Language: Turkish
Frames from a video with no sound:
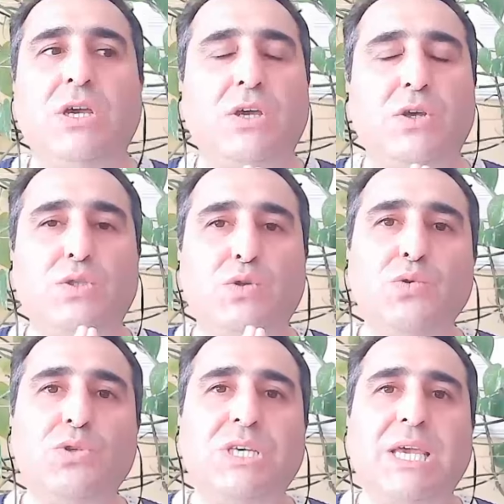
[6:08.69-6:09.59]
e,
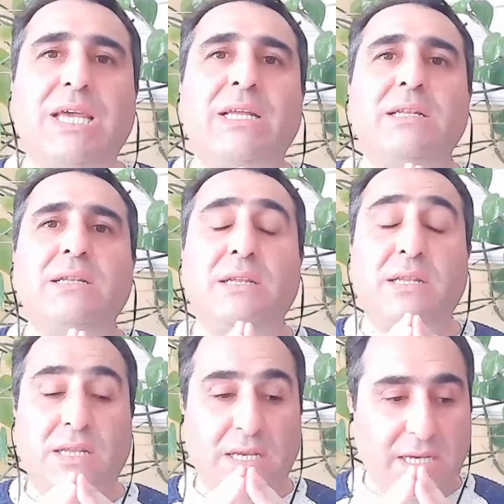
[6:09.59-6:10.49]
Türkiye'nin
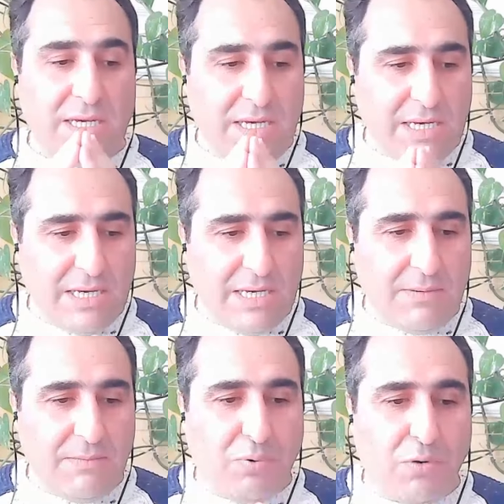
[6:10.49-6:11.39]
e,